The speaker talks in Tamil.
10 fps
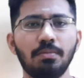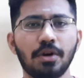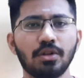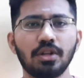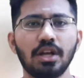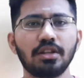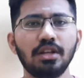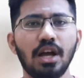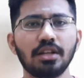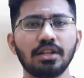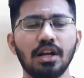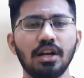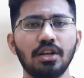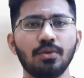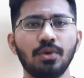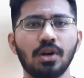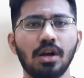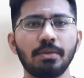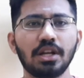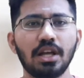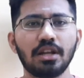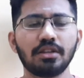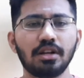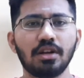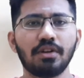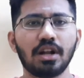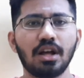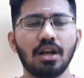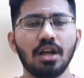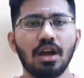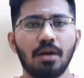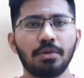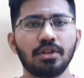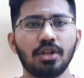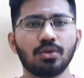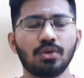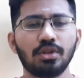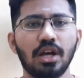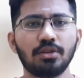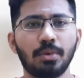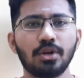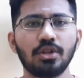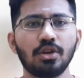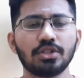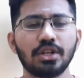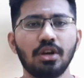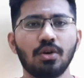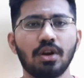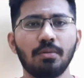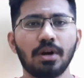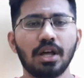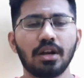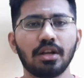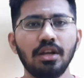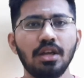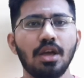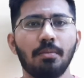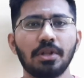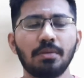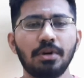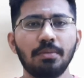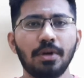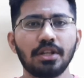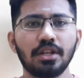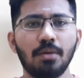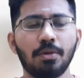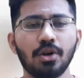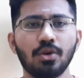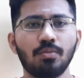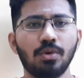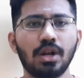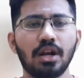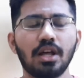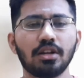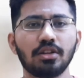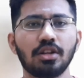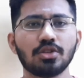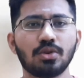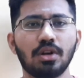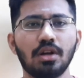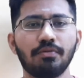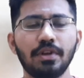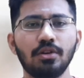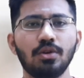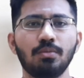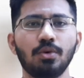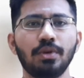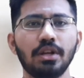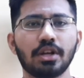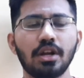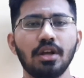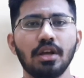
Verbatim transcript: படம் தான் இது அதுக்காக இவ்வளோ காமிக்கலாக இருந்திருக்க வேணாம் அப்படின்னு தான் தோணுது அது மட்டும்தான் சின்ன குறைபாடாக இருக்குது மற்றபடி பார்த்தீங்கன்னா படம் ரொம்ப ரொம்ப நல்லா இருக்குதுன்னு தான் சொல்லலாம் ஃபீல் குட் மூவி டெ